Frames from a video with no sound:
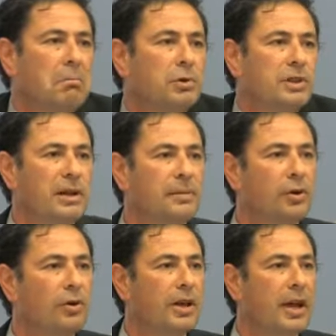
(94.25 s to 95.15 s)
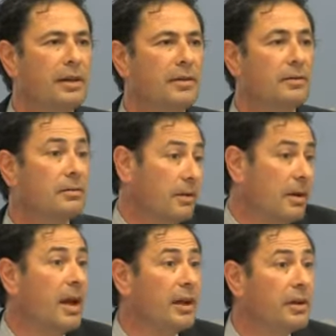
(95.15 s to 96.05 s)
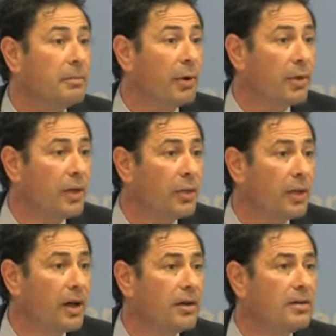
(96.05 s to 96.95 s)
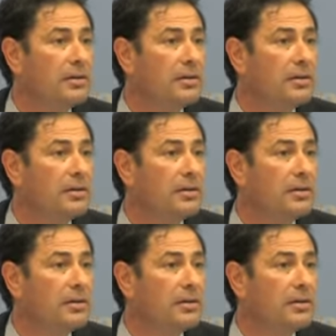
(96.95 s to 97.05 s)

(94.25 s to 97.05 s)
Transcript: Pues ya sabemos lo que hay. ¿Qué hay? Improcedencia.